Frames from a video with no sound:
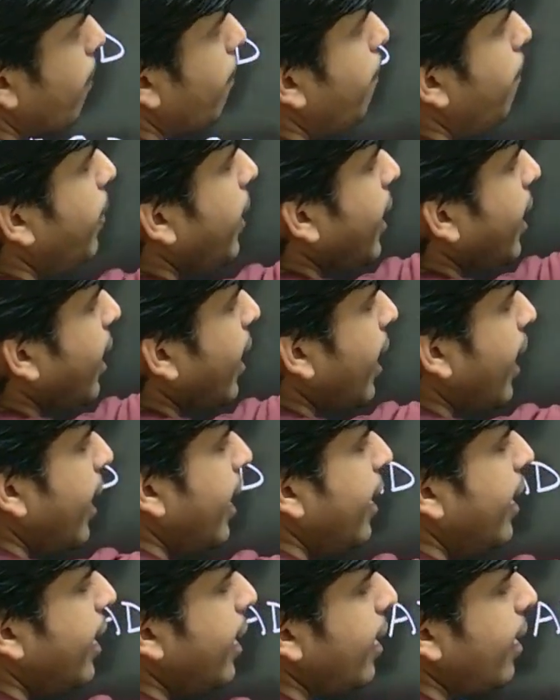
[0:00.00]
बी ए
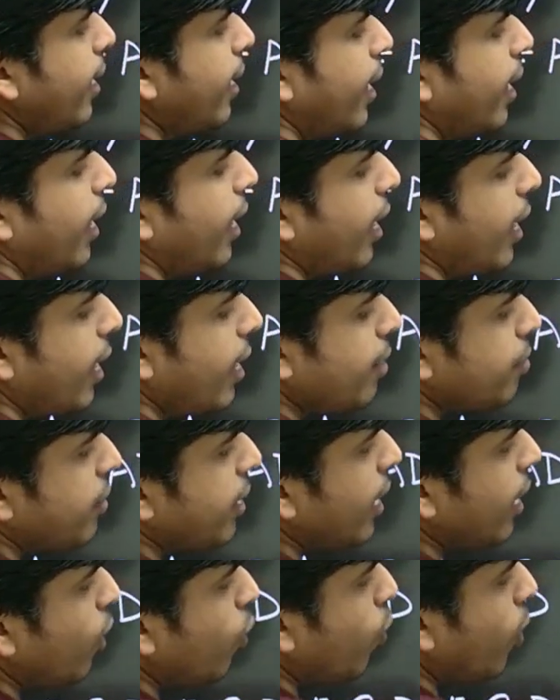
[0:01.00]
डी इज
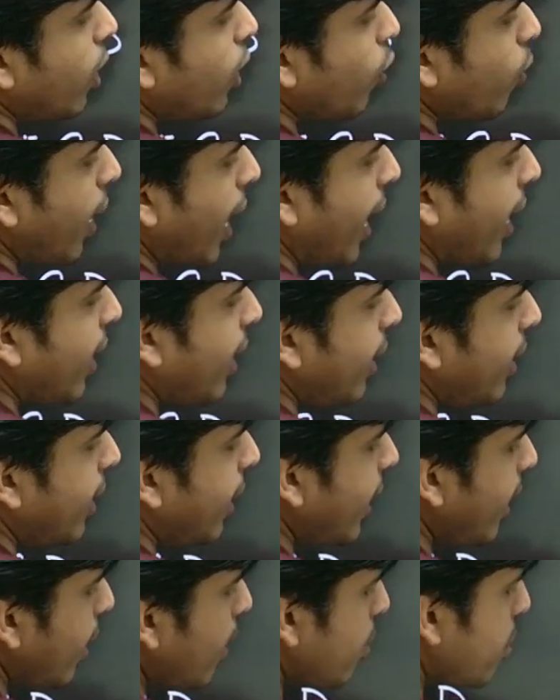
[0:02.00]
इक्वल टू एंगल
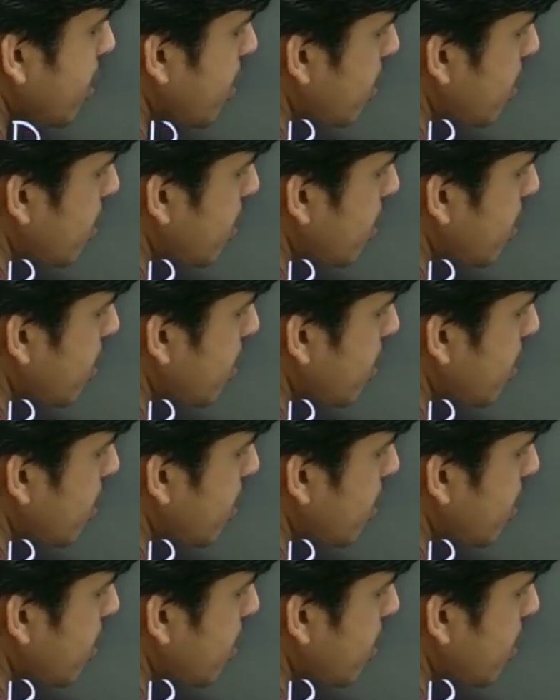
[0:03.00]
डीईसी